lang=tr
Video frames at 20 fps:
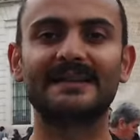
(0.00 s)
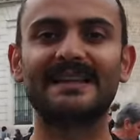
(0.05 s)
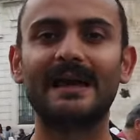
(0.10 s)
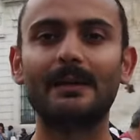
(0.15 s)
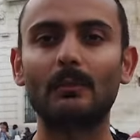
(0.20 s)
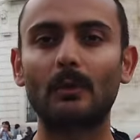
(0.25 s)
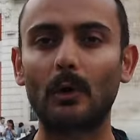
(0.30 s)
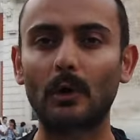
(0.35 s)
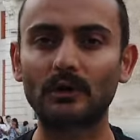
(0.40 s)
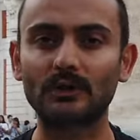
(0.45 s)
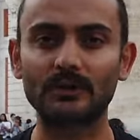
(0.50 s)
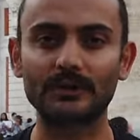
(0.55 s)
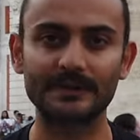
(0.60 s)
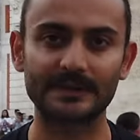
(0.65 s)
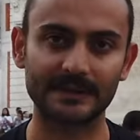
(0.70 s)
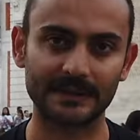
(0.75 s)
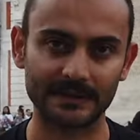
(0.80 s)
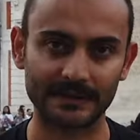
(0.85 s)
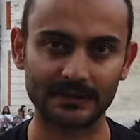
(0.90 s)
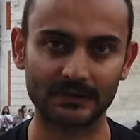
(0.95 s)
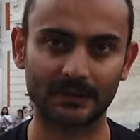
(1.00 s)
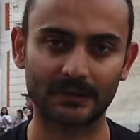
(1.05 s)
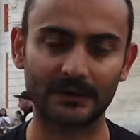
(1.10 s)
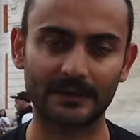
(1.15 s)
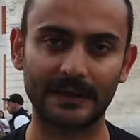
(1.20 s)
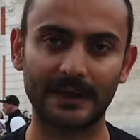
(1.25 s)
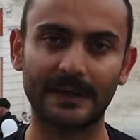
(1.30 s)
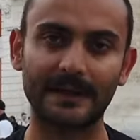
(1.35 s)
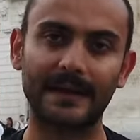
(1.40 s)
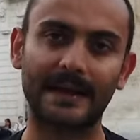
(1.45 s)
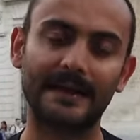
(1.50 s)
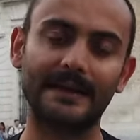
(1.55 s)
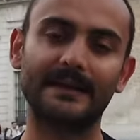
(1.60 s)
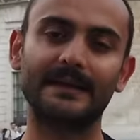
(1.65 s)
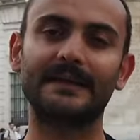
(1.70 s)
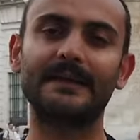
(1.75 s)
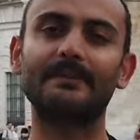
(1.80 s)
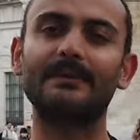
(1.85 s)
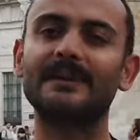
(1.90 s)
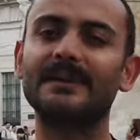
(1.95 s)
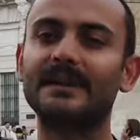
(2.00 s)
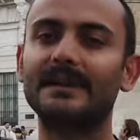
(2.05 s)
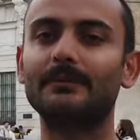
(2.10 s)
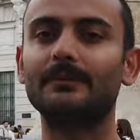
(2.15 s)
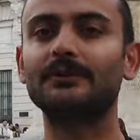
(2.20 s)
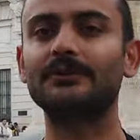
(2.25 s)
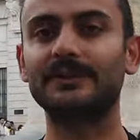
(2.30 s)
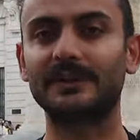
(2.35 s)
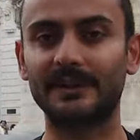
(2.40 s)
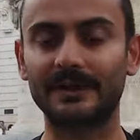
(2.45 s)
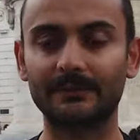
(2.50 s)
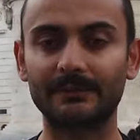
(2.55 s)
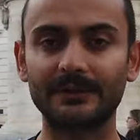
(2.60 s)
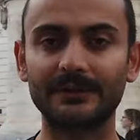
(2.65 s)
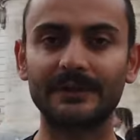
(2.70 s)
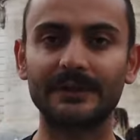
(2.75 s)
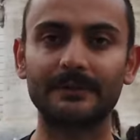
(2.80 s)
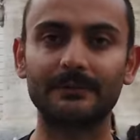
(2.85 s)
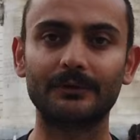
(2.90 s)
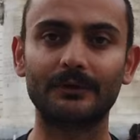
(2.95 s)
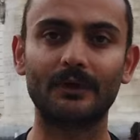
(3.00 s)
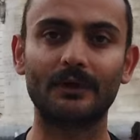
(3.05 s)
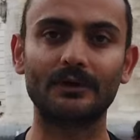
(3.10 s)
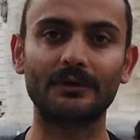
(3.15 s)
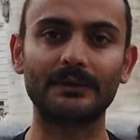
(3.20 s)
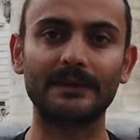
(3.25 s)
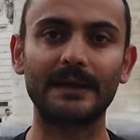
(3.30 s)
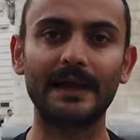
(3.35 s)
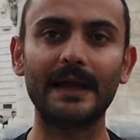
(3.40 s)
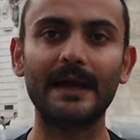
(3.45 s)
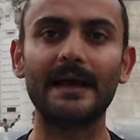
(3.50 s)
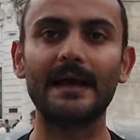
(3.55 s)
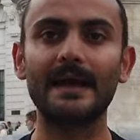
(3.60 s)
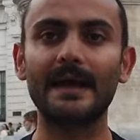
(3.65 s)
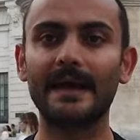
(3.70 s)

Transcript: Tam 30 yıl sonra yani 2023-2024'te